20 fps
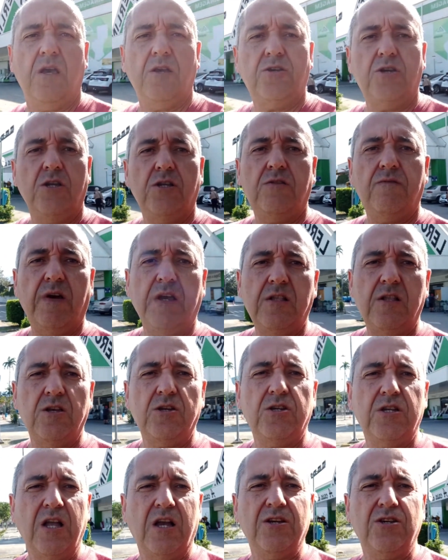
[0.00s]
e a gente vai
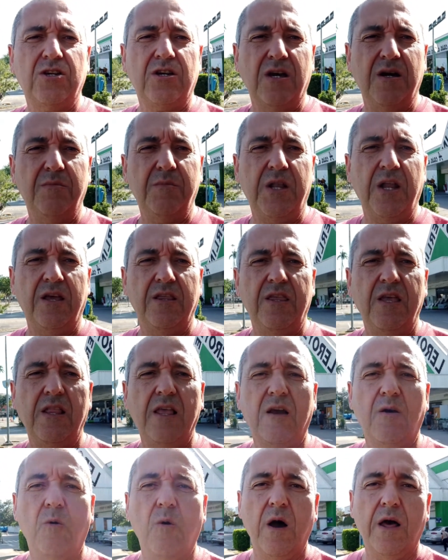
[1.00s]
testar as câmeras
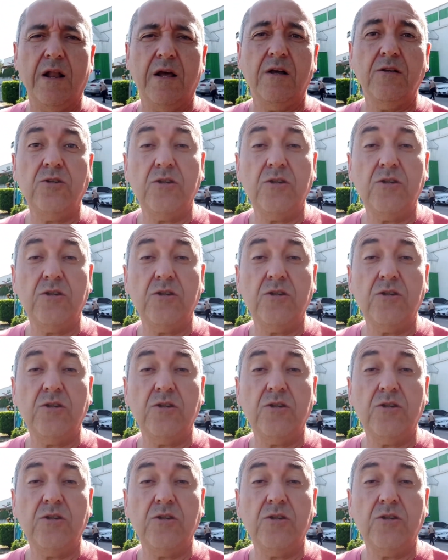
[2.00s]
dele agora.